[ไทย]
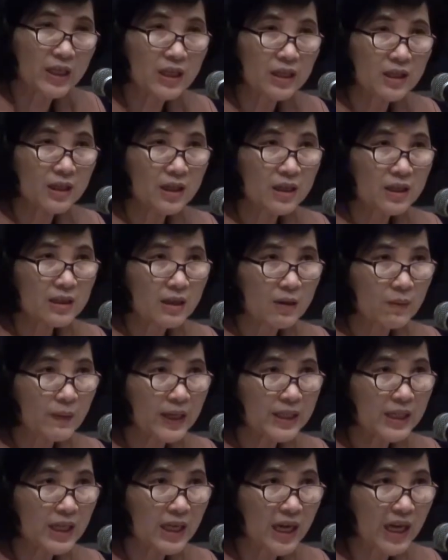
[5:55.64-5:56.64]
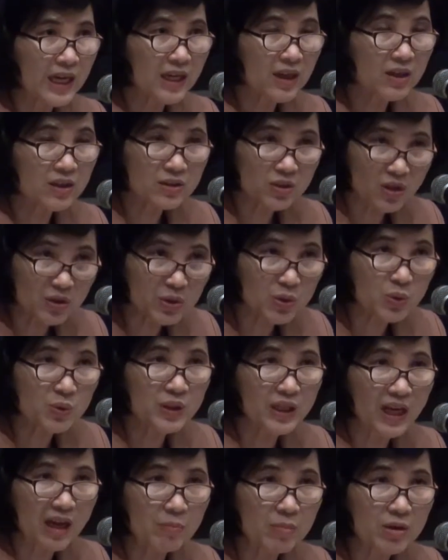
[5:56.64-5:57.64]
ยแต่ว่ายังไงต้นทุน
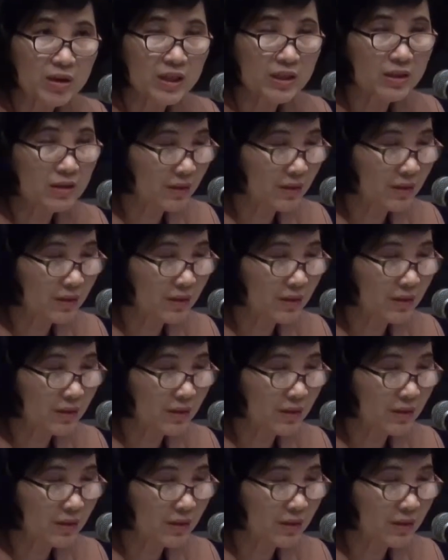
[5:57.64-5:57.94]
การผลิ